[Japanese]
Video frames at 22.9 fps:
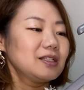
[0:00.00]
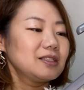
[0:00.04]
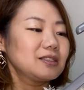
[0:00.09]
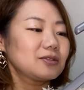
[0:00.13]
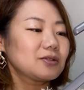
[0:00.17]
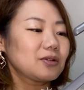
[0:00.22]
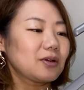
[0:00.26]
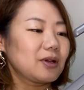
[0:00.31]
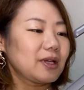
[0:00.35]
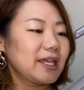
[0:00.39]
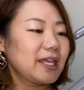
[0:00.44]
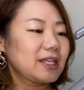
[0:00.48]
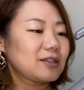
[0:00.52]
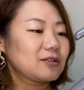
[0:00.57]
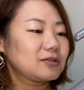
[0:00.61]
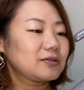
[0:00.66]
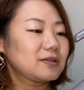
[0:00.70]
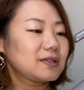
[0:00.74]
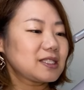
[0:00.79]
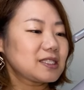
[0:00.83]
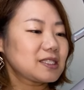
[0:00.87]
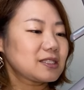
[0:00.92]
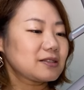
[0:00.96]
ちょっと,、えー、と
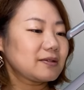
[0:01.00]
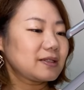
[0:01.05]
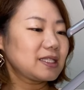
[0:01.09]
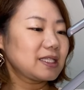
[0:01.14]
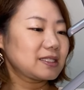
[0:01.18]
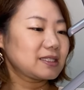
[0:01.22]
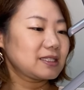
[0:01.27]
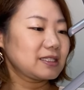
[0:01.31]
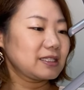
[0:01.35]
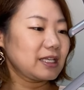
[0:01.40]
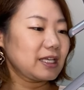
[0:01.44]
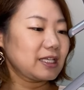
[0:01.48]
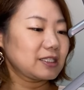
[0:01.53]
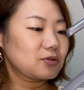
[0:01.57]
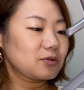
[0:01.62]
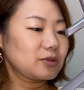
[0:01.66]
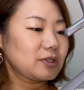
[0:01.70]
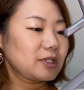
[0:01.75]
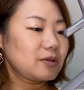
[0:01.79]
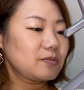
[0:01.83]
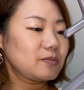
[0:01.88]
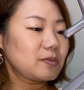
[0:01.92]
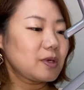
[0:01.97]
詳しくはですね
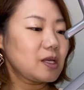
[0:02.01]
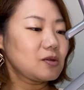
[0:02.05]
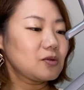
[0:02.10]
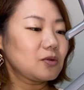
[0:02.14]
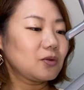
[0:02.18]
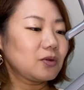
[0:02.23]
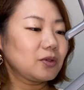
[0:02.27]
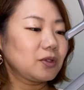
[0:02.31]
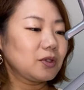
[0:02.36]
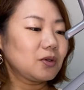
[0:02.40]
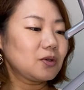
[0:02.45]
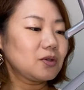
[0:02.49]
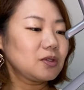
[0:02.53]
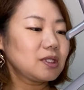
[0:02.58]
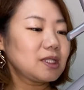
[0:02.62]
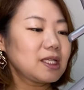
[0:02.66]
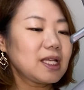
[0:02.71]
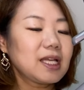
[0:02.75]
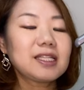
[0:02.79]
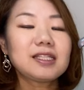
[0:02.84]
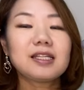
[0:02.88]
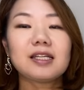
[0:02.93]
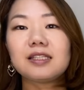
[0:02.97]
商品番号
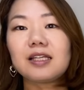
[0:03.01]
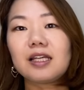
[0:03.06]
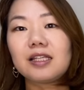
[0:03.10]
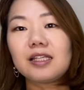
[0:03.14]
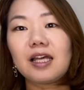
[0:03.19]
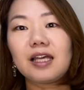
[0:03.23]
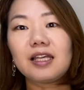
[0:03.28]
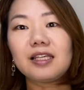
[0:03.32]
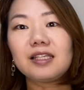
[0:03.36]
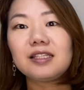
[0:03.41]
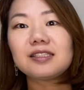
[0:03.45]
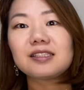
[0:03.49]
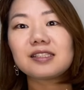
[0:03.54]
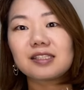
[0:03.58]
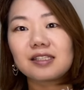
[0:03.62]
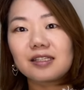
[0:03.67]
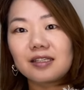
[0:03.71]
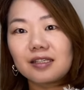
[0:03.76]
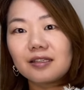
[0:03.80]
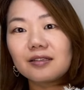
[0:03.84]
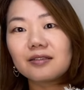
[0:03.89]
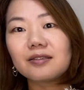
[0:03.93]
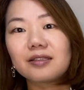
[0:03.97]

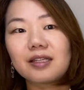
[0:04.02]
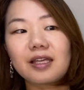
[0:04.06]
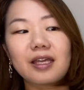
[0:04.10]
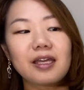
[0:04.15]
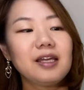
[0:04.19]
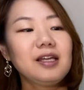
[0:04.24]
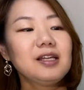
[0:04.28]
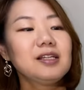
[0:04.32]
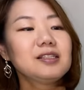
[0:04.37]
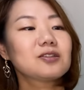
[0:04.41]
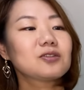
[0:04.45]
47719で